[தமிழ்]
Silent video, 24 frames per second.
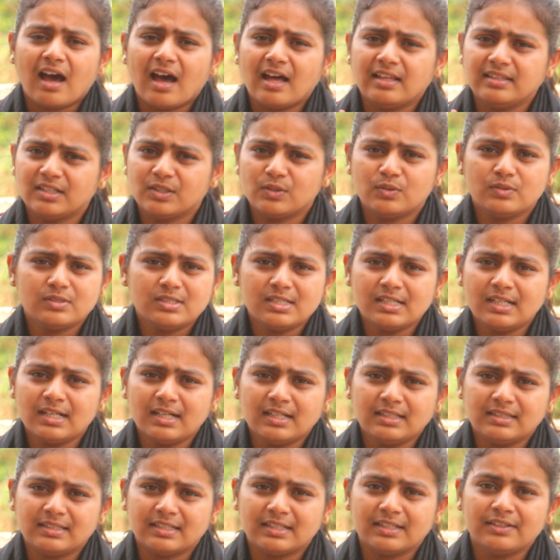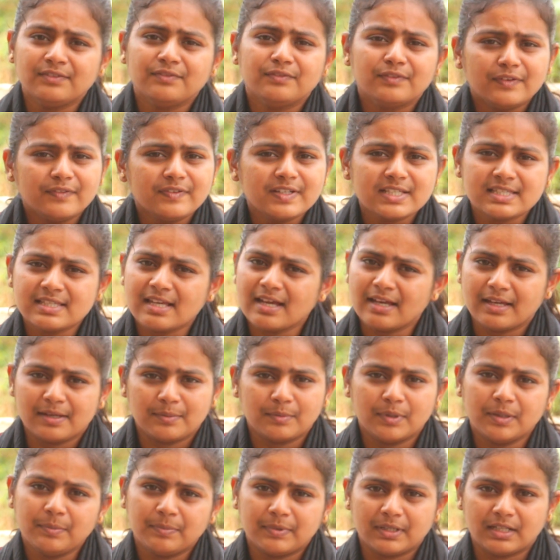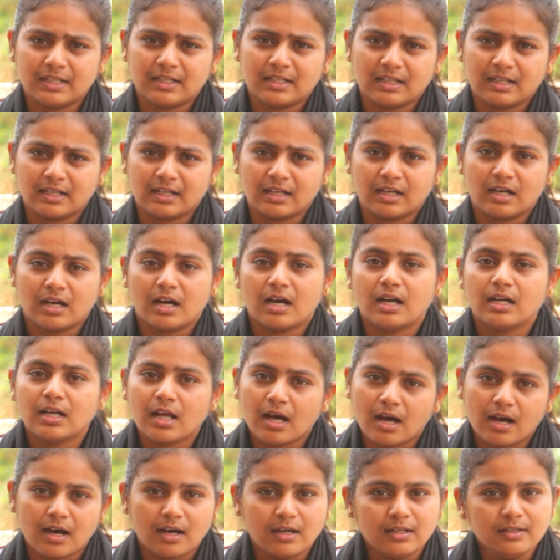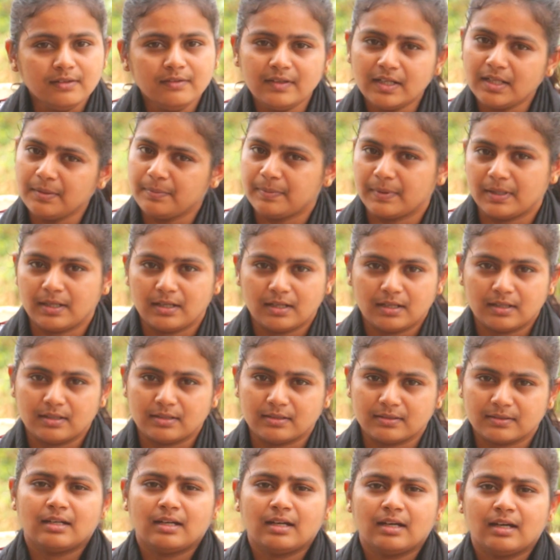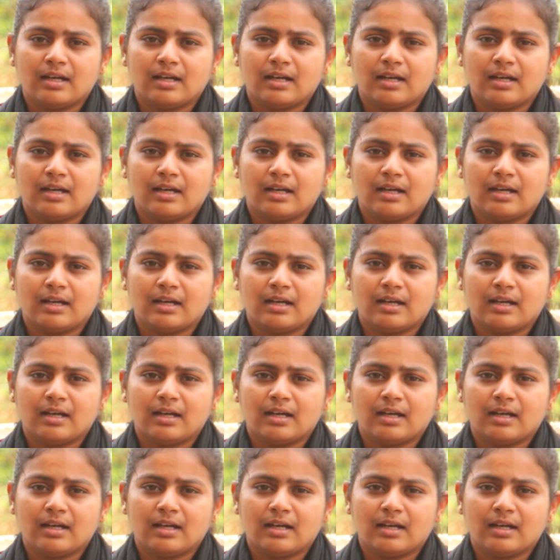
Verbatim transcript: அந்த குஜராத்தி விவசாயமே பண்ணலைங்க ஆனால் அறுவடை பண்ணார்